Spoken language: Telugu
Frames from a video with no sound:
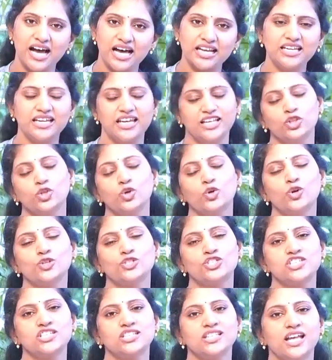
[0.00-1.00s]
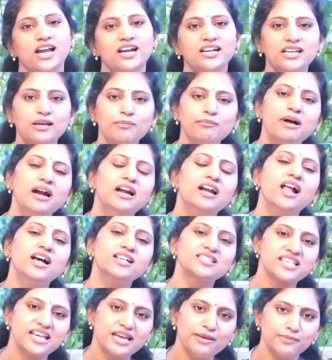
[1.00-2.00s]
కానీ ఎందుకు వచ్చింది అంటే మళ్ళా
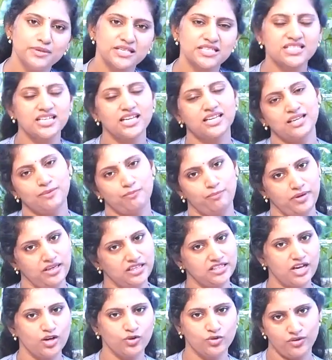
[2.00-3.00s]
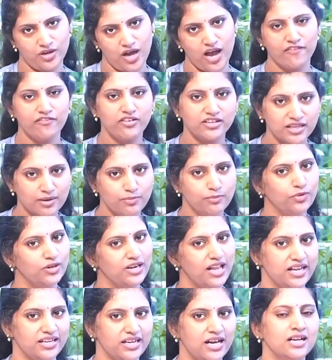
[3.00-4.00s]
సేమ్ మిస్టేక్ రిపీట్ అవ్ అవ్వటం
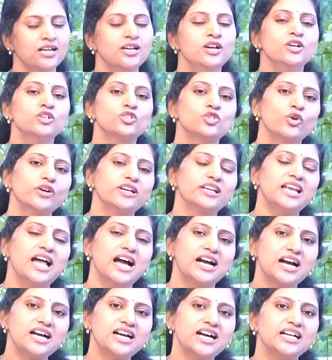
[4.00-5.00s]
మూలాన సో ఇలాగ